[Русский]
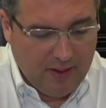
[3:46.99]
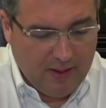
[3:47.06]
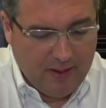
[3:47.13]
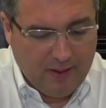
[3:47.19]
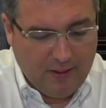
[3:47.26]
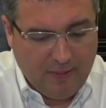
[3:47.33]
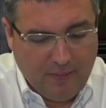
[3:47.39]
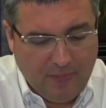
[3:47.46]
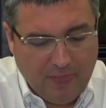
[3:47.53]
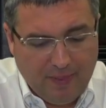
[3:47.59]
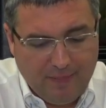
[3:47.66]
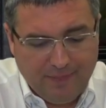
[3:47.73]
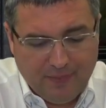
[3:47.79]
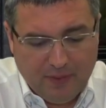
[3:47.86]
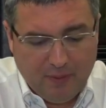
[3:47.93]

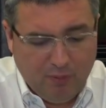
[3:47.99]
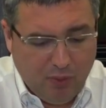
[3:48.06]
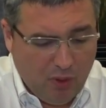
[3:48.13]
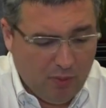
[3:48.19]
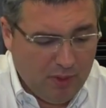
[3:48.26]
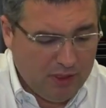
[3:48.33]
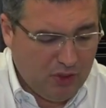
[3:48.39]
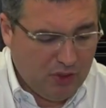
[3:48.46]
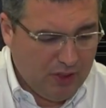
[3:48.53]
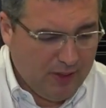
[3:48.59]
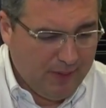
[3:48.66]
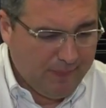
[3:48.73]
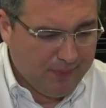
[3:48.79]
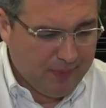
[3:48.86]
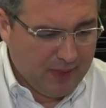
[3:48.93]
эм, помощь
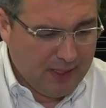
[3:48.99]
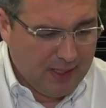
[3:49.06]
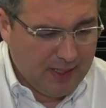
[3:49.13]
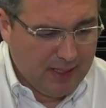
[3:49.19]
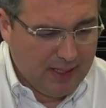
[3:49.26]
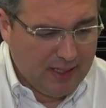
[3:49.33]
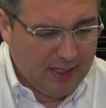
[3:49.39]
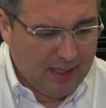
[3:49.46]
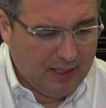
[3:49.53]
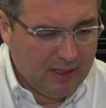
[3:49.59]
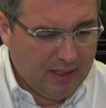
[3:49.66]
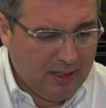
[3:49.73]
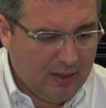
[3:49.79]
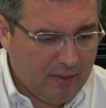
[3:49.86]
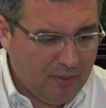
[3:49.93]

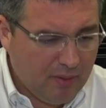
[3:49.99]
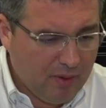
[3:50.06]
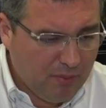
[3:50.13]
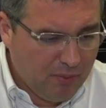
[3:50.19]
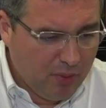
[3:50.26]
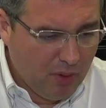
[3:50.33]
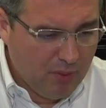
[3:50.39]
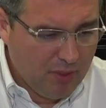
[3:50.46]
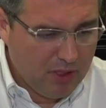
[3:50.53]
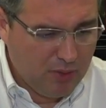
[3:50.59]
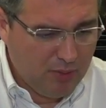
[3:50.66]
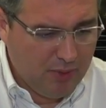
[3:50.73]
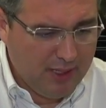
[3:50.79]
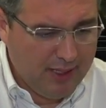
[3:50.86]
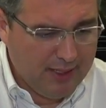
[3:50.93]
Э,
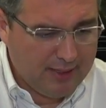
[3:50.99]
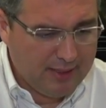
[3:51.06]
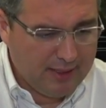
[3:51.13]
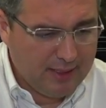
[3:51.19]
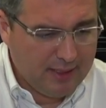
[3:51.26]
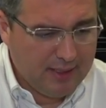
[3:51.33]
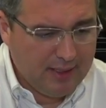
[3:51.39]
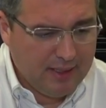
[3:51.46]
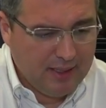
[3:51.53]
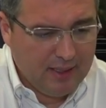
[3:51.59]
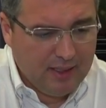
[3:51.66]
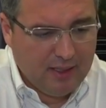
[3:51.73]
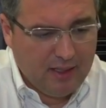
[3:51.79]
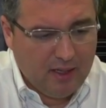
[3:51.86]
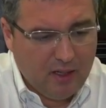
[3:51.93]
помощь полиции,
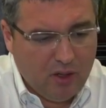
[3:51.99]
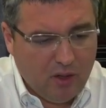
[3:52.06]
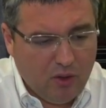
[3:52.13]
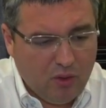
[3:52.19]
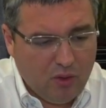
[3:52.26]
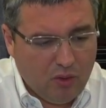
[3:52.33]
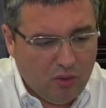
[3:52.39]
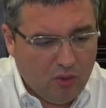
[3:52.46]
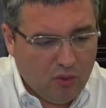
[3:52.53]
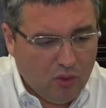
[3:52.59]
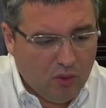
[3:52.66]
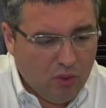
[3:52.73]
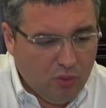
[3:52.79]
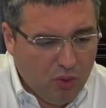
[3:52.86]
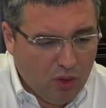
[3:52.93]
э,
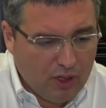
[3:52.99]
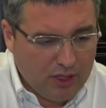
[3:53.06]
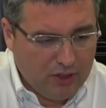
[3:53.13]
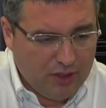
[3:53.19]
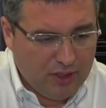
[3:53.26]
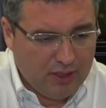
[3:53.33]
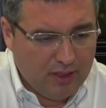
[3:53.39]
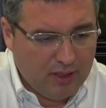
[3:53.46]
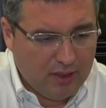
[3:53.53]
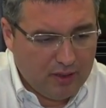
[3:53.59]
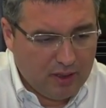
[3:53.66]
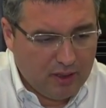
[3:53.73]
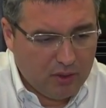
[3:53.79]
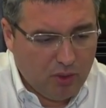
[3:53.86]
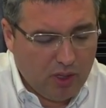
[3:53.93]
убороч, э,
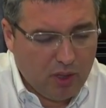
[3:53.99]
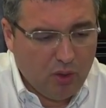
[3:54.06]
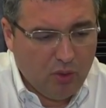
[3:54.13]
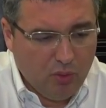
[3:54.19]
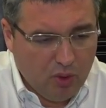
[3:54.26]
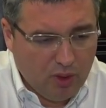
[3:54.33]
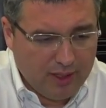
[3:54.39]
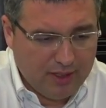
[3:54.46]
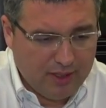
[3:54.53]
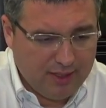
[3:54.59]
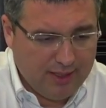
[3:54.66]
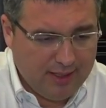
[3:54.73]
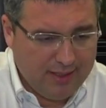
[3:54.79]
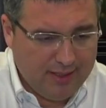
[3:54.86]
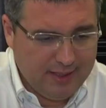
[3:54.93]

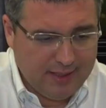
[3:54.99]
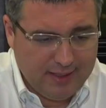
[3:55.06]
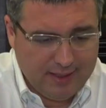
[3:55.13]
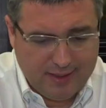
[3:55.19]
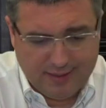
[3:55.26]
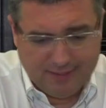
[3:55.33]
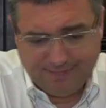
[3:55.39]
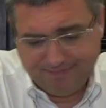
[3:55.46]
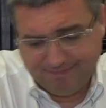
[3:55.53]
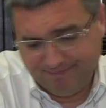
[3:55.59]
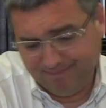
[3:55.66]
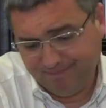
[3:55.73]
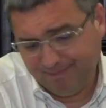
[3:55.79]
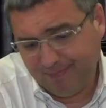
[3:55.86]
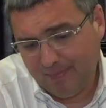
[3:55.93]
тротуароуборочная техника.
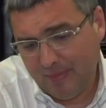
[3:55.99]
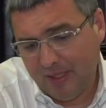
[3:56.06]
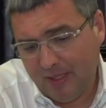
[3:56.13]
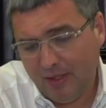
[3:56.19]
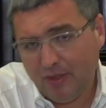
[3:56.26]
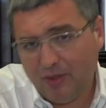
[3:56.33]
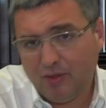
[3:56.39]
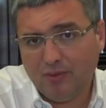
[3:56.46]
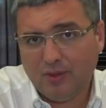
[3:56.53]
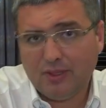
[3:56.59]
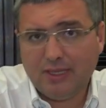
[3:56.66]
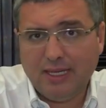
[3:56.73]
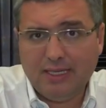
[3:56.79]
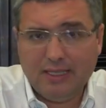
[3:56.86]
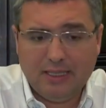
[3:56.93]
Значит,
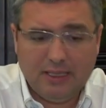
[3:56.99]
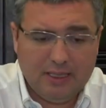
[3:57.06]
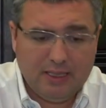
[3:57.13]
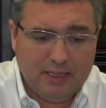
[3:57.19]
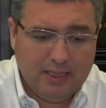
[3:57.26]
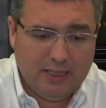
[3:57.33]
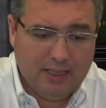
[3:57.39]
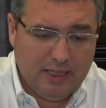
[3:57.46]
вы знаете,